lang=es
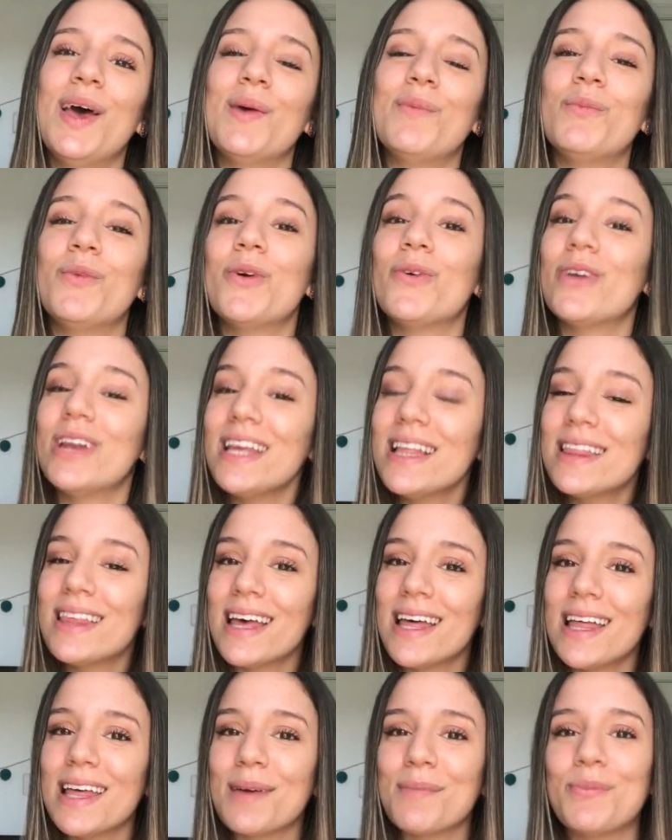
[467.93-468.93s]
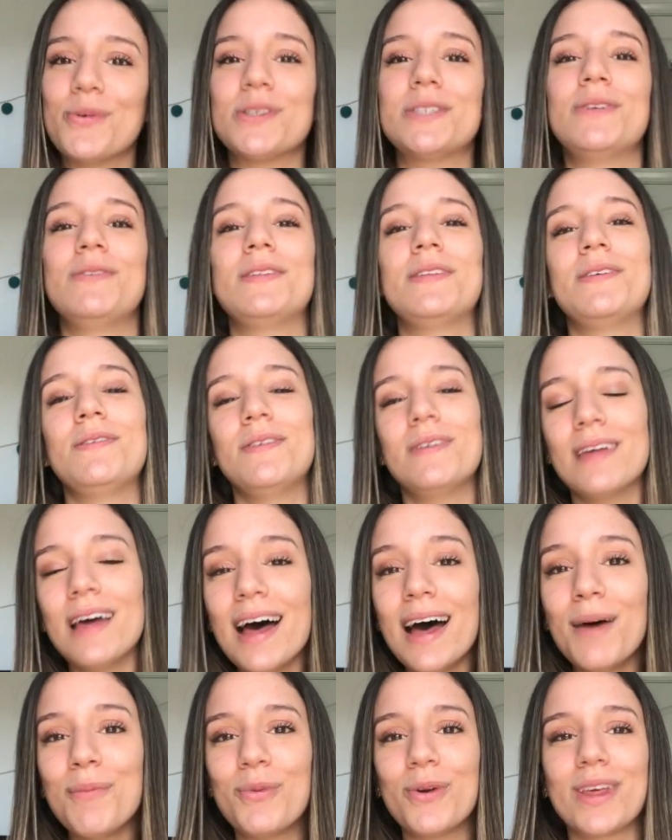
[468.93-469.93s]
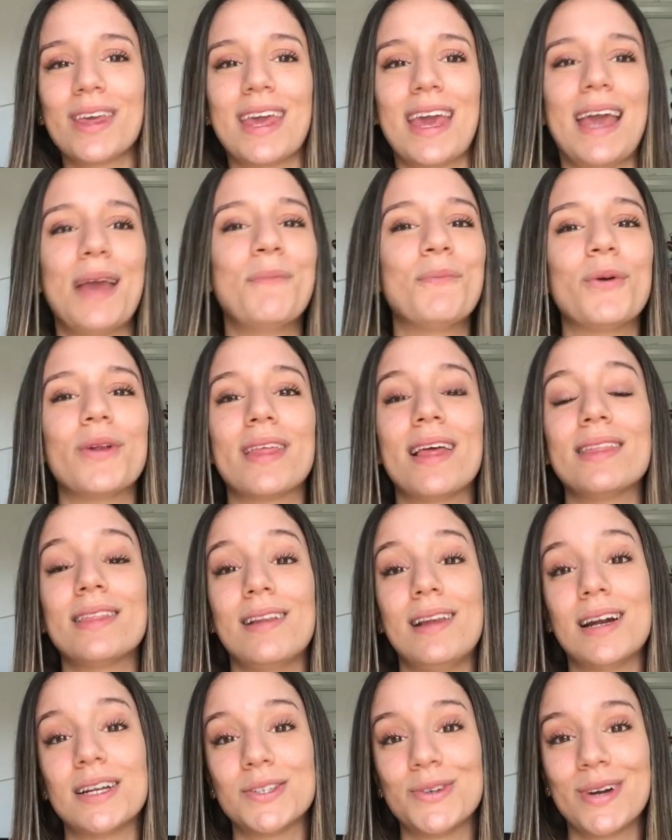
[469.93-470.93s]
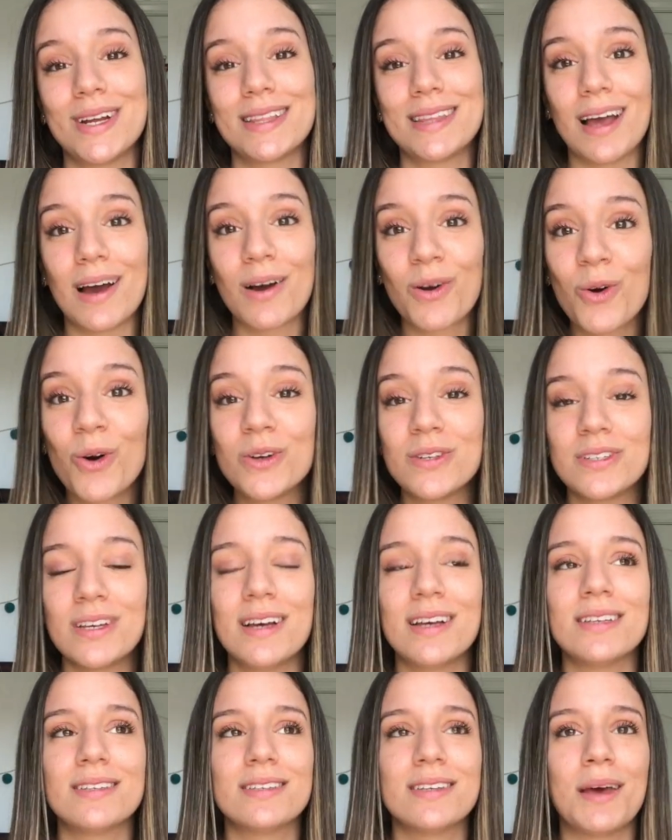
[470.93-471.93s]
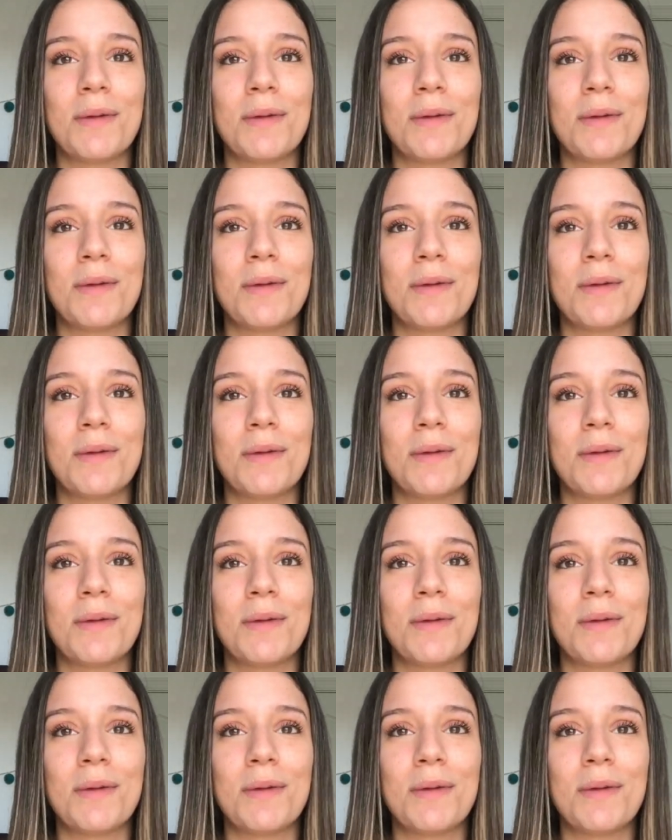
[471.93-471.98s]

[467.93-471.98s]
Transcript: muy bonita de positividad porque es importante hablar sobre estas cosas.